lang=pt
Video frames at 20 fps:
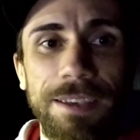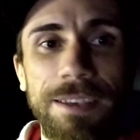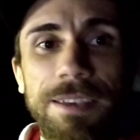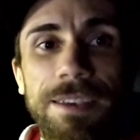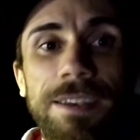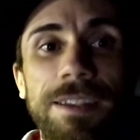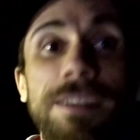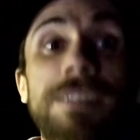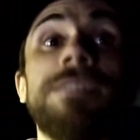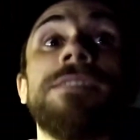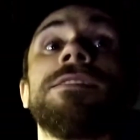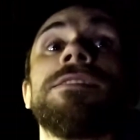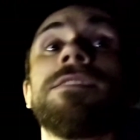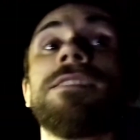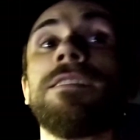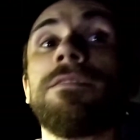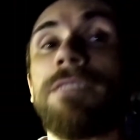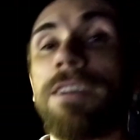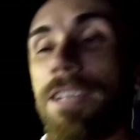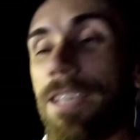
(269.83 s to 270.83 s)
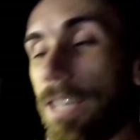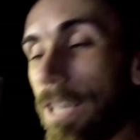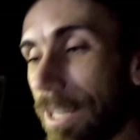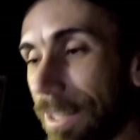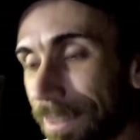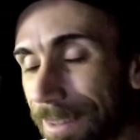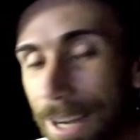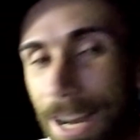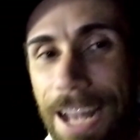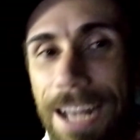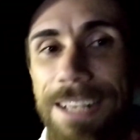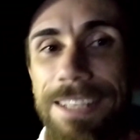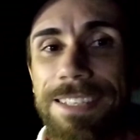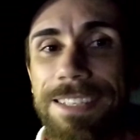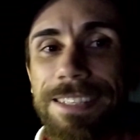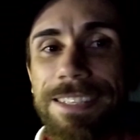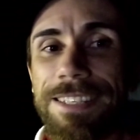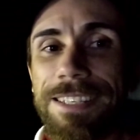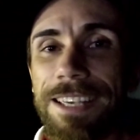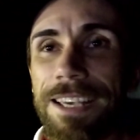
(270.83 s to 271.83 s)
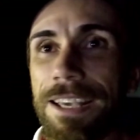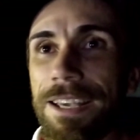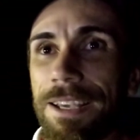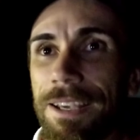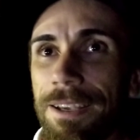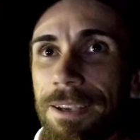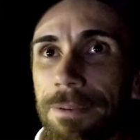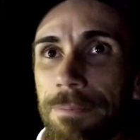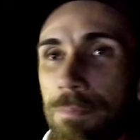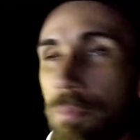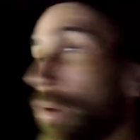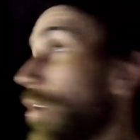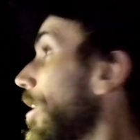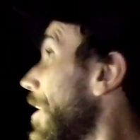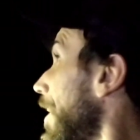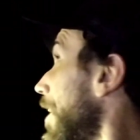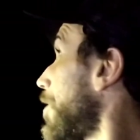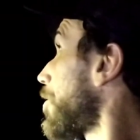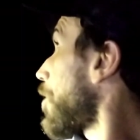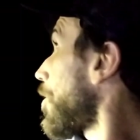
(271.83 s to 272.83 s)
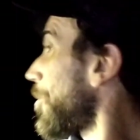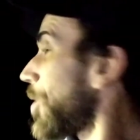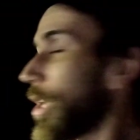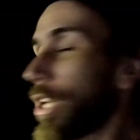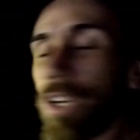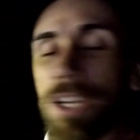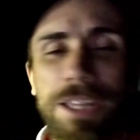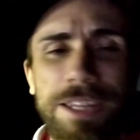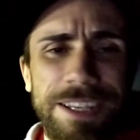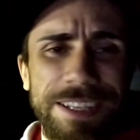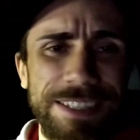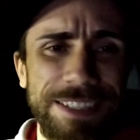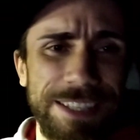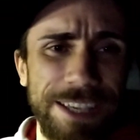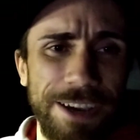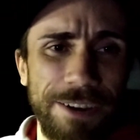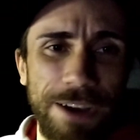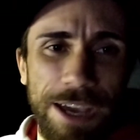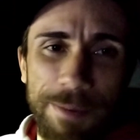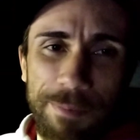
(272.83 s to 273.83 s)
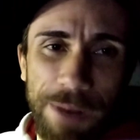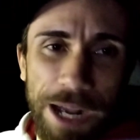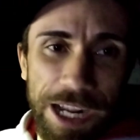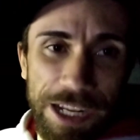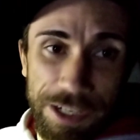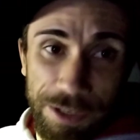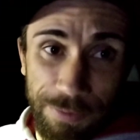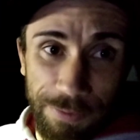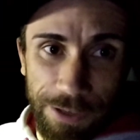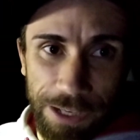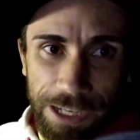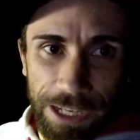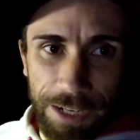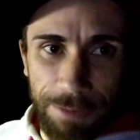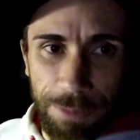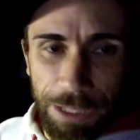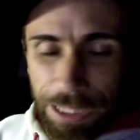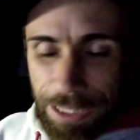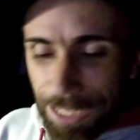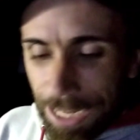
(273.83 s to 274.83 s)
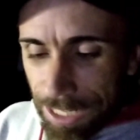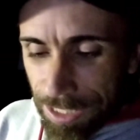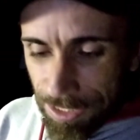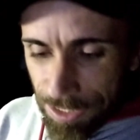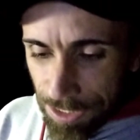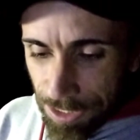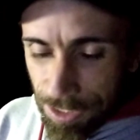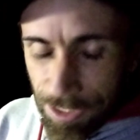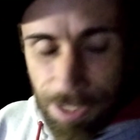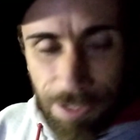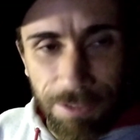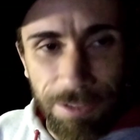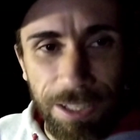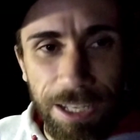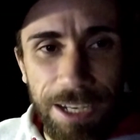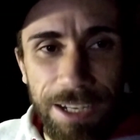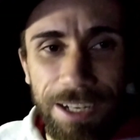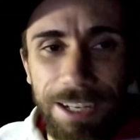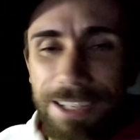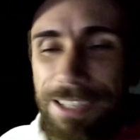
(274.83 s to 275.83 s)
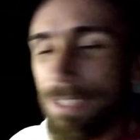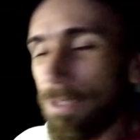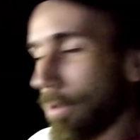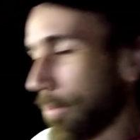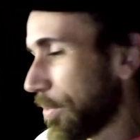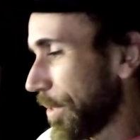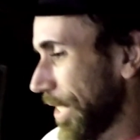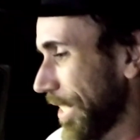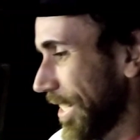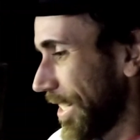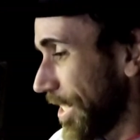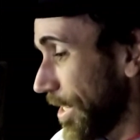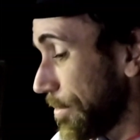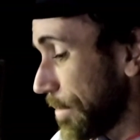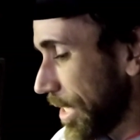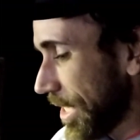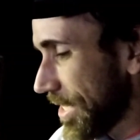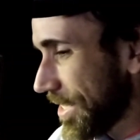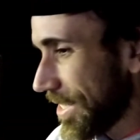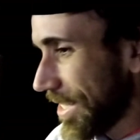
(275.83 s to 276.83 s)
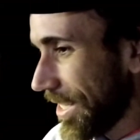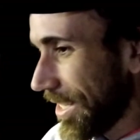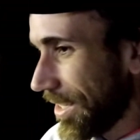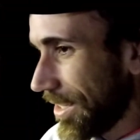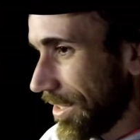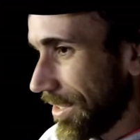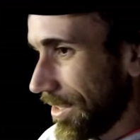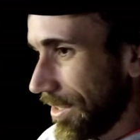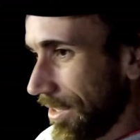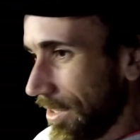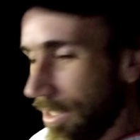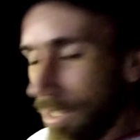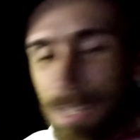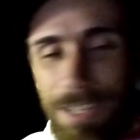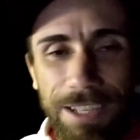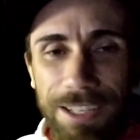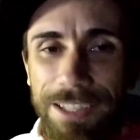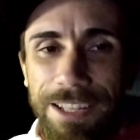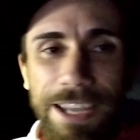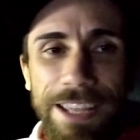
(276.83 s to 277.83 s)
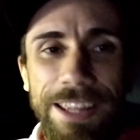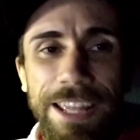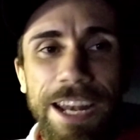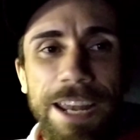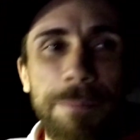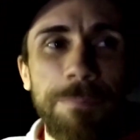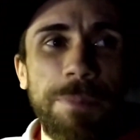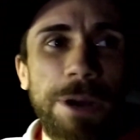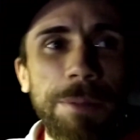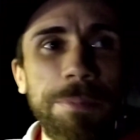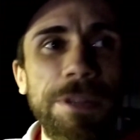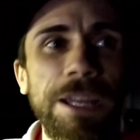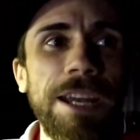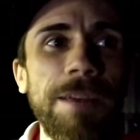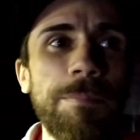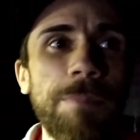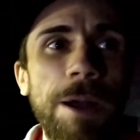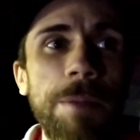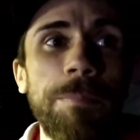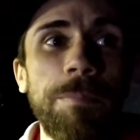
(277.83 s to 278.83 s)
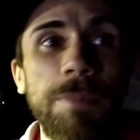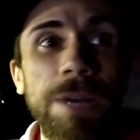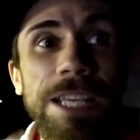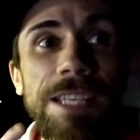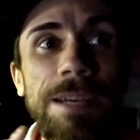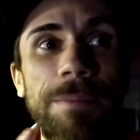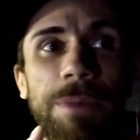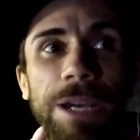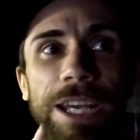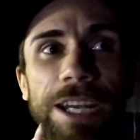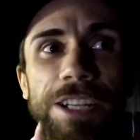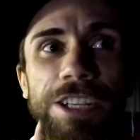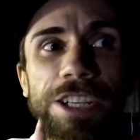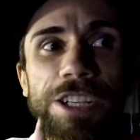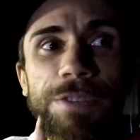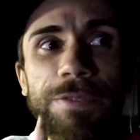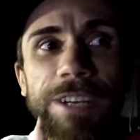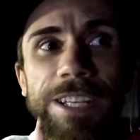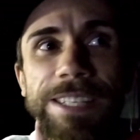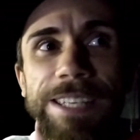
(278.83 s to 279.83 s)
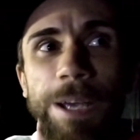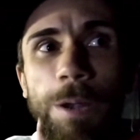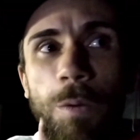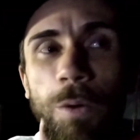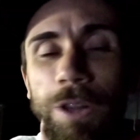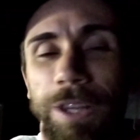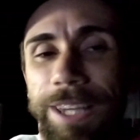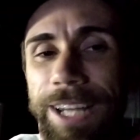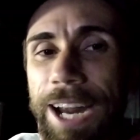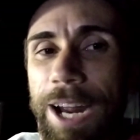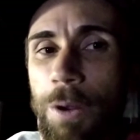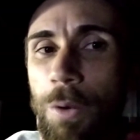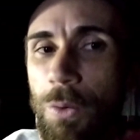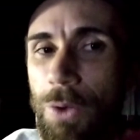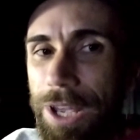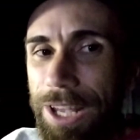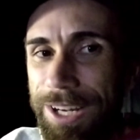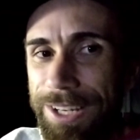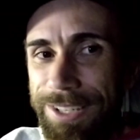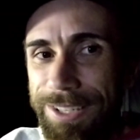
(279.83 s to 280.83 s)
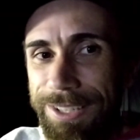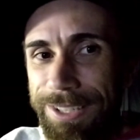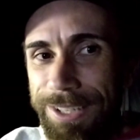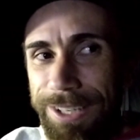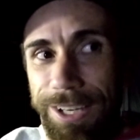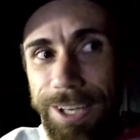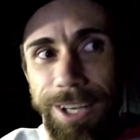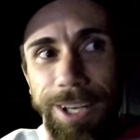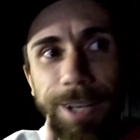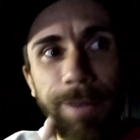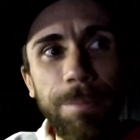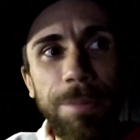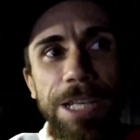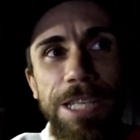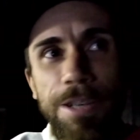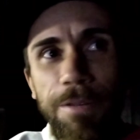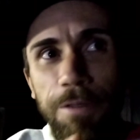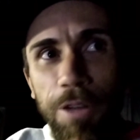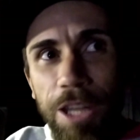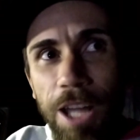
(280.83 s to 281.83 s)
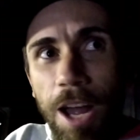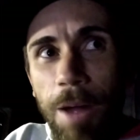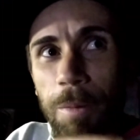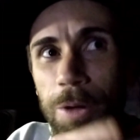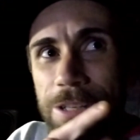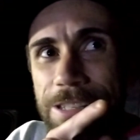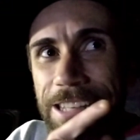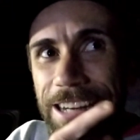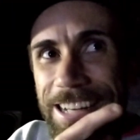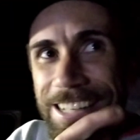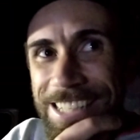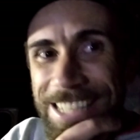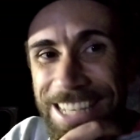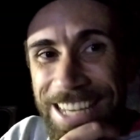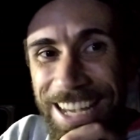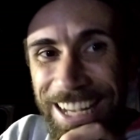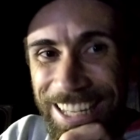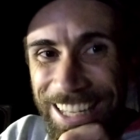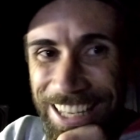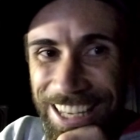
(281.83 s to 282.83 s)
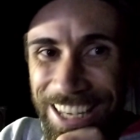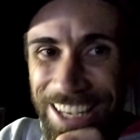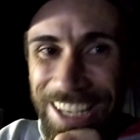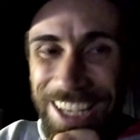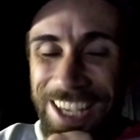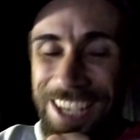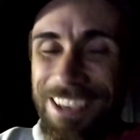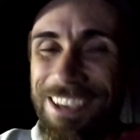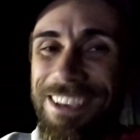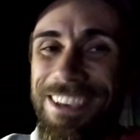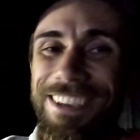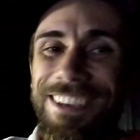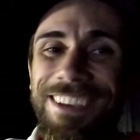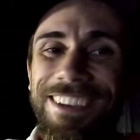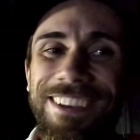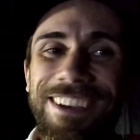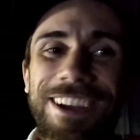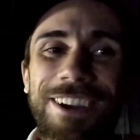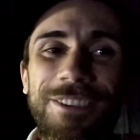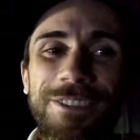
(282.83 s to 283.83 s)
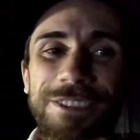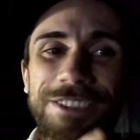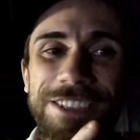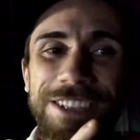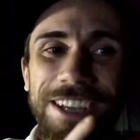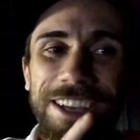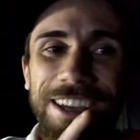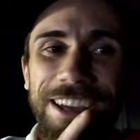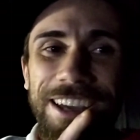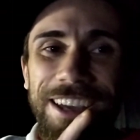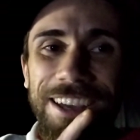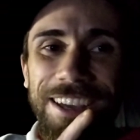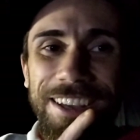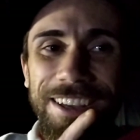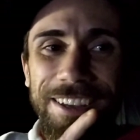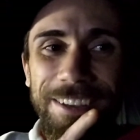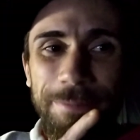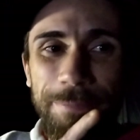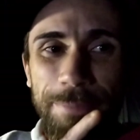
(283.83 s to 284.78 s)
E eles estão aqui atrás. Porém, como anoiteceu, a imagem fica limitada, a gente não tem aquelas super câmeras, né? E daí dele papo, dele papo, mas amanhã a gente vai se encontrar com eles. Mas eu vou dar uma mostradinha aqui. Aonde é.